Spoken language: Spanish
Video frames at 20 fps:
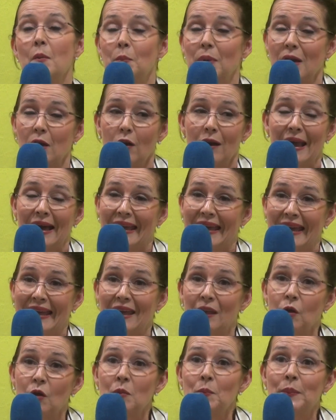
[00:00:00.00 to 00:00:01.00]
Pero la que
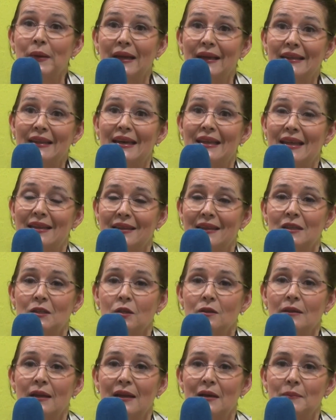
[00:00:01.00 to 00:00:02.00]
quedó impregnada
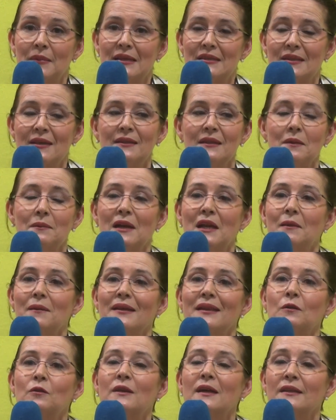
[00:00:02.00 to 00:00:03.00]
dentro de la masa te le va
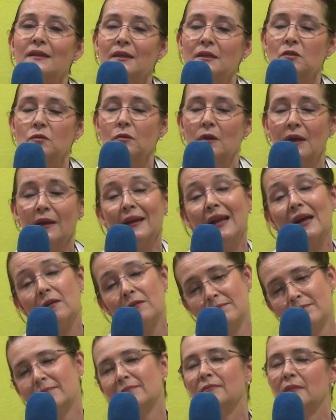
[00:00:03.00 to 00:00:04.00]
a dar una textura,
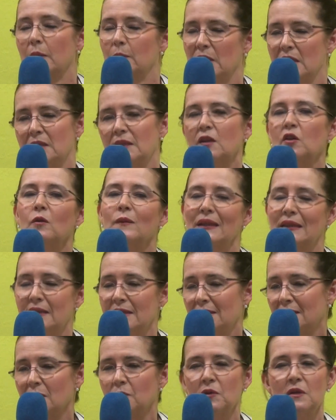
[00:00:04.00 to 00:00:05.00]
claro, también si lo
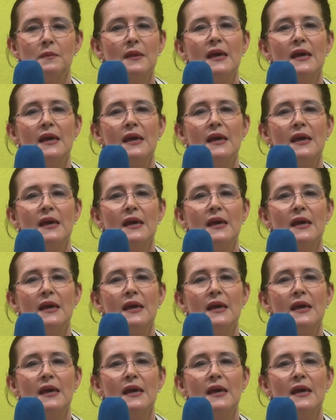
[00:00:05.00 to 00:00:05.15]
batiste muy